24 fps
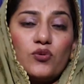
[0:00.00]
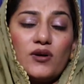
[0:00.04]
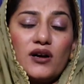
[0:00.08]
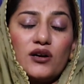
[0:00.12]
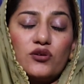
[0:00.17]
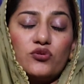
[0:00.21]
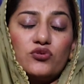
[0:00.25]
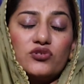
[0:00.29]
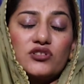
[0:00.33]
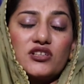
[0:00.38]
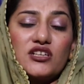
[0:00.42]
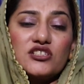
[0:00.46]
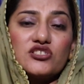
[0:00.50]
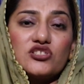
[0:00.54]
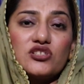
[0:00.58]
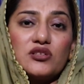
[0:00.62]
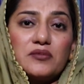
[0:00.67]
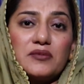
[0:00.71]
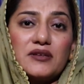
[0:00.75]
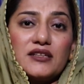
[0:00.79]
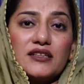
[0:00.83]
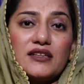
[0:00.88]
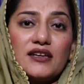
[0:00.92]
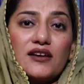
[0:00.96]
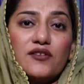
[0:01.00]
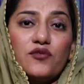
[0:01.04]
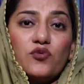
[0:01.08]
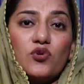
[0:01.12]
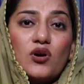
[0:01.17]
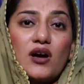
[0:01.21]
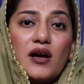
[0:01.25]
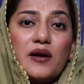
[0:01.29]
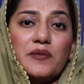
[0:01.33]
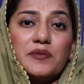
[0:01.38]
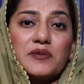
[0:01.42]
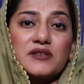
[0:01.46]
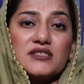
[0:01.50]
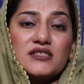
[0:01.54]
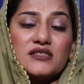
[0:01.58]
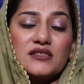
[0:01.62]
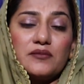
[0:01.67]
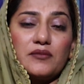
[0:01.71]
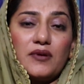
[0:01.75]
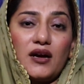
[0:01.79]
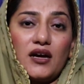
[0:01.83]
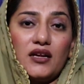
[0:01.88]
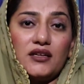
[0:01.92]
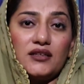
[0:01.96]
हुआ गुड़ का शरबत है वो आप
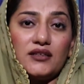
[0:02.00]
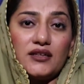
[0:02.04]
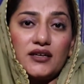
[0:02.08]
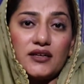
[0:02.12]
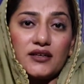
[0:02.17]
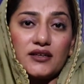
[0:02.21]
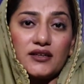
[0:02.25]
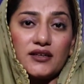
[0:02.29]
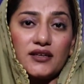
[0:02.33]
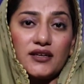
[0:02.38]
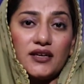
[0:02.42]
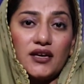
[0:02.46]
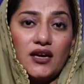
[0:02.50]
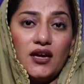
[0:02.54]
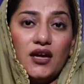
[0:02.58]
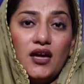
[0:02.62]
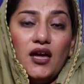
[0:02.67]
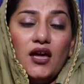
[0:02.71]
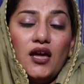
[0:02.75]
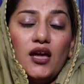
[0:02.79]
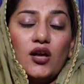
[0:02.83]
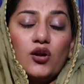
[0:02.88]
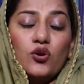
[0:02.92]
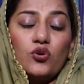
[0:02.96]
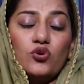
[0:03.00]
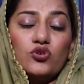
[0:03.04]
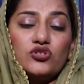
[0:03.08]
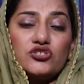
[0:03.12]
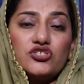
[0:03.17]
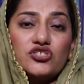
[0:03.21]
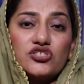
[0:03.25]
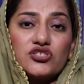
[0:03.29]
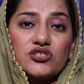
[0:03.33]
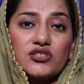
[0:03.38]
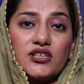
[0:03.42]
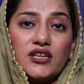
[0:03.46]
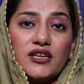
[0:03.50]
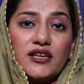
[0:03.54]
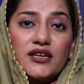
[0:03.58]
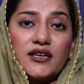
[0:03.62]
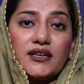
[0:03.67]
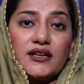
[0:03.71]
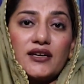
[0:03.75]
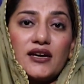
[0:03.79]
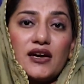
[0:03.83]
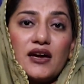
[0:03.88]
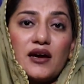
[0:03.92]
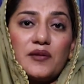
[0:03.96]
इस्तेमाल ना करें कोशिश
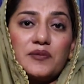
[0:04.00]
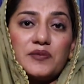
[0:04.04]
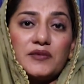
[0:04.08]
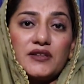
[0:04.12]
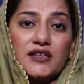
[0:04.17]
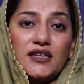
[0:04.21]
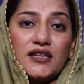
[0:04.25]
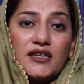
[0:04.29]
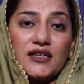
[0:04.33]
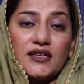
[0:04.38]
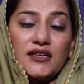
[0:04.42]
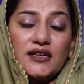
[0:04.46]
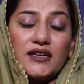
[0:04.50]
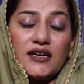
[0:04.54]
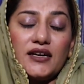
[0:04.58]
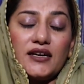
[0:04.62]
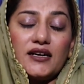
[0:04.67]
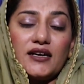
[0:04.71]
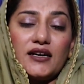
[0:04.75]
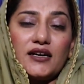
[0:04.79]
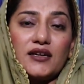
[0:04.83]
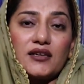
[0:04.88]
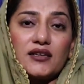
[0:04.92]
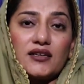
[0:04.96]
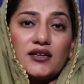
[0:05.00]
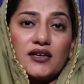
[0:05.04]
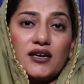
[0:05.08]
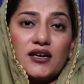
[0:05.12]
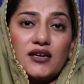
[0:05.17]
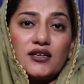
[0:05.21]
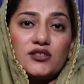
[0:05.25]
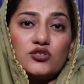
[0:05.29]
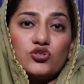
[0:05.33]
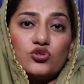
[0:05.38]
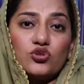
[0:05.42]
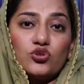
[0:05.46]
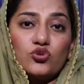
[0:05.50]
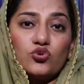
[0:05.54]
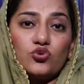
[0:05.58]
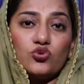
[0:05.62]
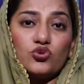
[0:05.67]
करें कि अपने लिए घर का जो